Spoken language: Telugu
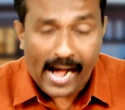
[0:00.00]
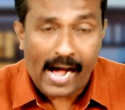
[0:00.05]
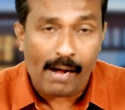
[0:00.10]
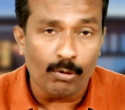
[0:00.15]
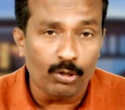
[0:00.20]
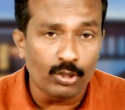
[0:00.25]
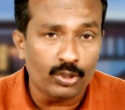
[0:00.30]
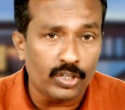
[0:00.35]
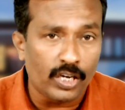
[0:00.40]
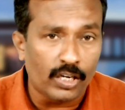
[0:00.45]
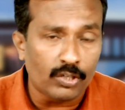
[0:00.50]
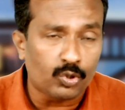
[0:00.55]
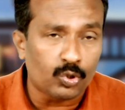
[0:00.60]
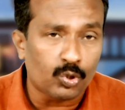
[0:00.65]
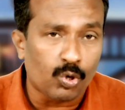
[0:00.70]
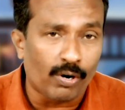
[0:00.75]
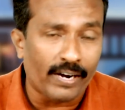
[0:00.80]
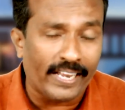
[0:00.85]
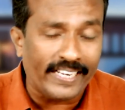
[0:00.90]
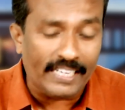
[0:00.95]
ఆమెను
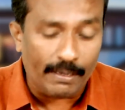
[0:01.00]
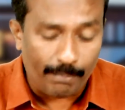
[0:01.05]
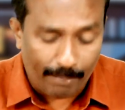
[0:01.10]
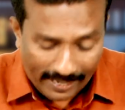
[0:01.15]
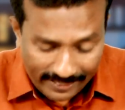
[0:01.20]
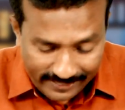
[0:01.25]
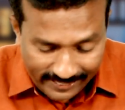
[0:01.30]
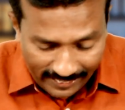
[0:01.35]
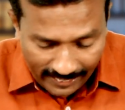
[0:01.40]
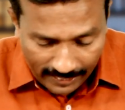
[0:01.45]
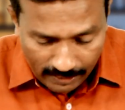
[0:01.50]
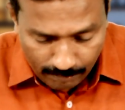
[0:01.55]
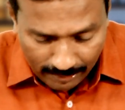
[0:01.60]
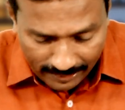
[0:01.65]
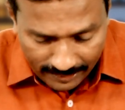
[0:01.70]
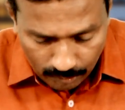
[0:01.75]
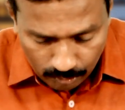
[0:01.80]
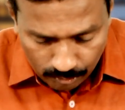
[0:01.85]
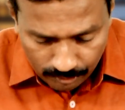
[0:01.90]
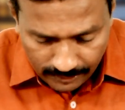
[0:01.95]
చేర్చుకోవడానికి మగ్ధలేని
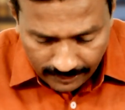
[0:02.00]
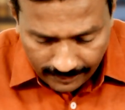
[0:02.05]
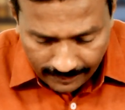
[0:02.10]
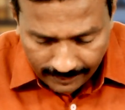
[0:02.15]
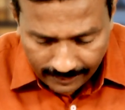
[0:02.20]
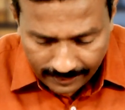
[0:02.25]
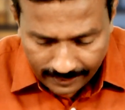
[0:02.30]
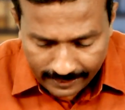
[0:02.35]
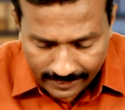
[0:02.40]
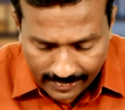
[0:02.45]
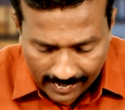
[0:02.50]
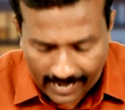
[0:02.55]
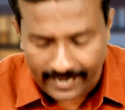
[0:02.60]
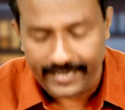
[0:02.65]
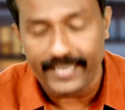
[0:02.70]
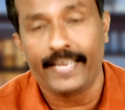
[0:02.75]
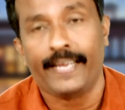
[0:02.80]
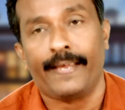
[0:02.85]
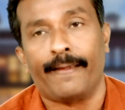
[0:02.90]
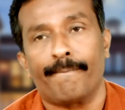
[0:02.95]
మరి ఉంది
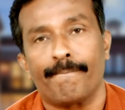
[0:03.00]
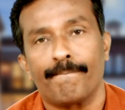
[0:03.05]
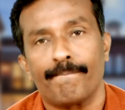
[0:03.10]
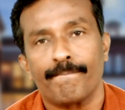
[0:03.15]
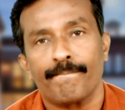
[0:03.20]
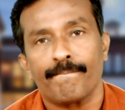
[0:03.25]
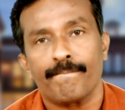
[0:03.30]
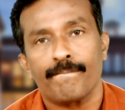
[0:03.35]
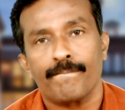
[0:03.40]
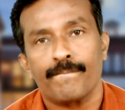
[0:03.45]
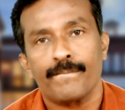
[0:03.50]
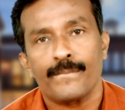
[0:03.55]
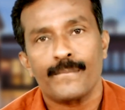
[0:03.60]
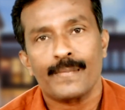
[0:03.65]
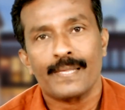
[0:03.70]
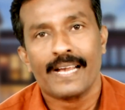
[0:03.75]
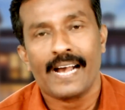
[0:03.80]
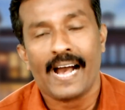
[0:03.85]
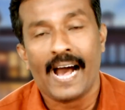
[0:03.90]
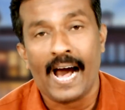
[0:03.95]
కానీ
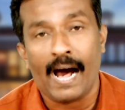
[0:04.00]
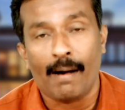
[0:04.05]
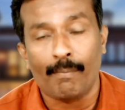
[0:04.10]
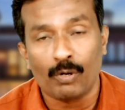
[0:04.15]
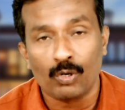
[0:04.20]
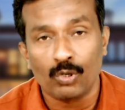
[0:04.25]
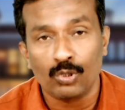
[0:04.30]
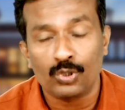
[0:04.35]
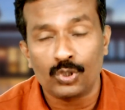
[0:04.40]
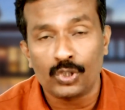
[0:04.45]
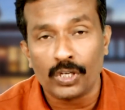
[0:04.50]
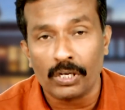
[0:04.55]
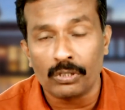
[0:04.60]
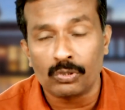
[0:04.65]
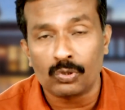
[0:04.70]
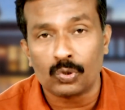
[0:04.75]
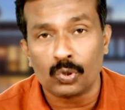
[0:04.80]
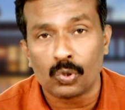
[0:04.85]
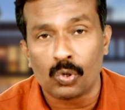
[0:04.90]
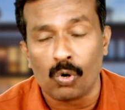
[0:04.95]
ఆమెను
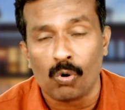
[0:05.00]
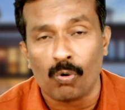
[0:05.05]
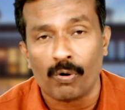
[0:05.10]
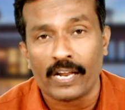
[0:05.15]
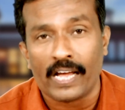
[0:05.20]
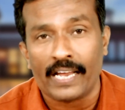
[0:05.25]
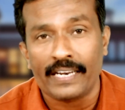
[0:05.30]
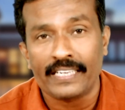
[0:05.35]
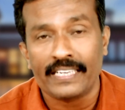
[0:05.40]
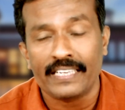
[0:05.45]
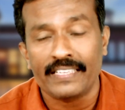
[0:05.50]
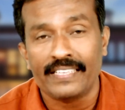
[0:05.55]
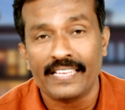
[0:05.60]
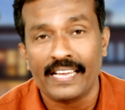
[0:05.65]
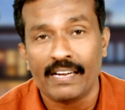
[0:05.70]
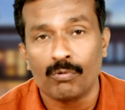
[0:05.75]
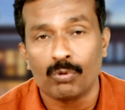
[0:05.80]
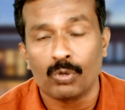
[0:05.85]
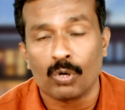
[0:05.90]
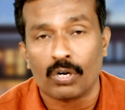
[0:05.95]
చేర్చుకోవడానికి
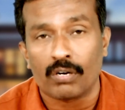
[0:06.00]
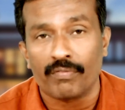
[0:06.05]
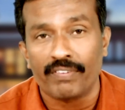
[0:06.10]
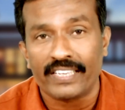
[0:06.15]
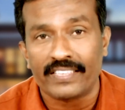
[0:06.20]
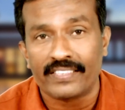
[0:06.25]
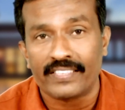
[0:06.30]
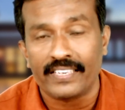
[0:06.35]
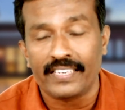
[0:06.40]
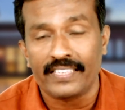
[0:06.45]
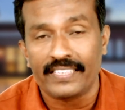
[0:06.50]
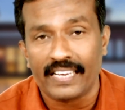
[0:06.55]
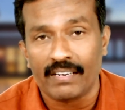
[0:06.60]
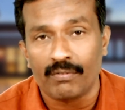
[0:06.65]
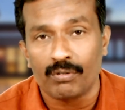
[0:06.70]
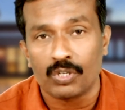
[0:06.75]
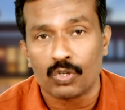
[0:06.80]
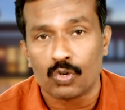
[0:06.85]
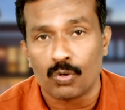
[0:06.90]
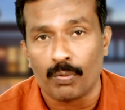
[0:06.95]
దేవుడు ఒక వ్యక్తిని
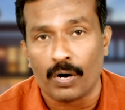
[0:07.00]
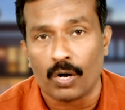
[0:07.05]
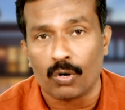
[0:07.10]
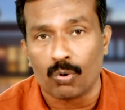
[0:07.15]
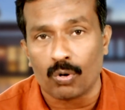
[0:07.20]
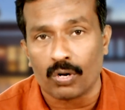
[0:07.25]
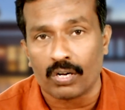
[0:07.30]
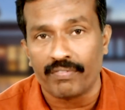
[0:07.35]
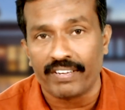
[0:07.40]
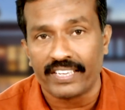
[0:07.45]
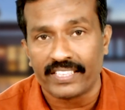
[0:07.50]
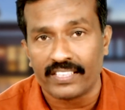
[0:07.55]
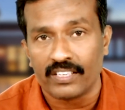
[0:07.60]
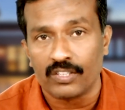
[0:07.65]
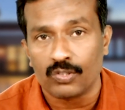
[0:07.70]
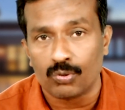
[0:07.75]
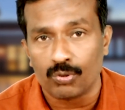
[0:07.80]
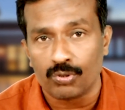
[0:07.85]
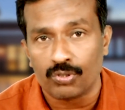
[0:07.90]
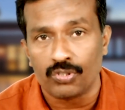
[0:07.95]
దేవుని కుమారుడు ఒక
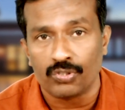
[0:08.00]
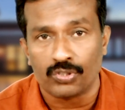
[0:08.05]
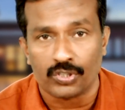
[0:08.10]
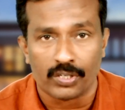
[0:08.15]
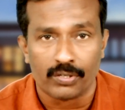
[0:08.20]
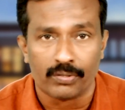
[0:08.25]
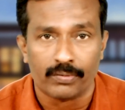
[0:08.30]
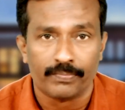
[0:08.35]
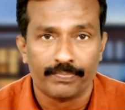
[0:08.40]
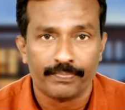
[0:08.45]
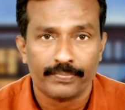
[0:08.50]
వ్యక్తిని సూచించాడు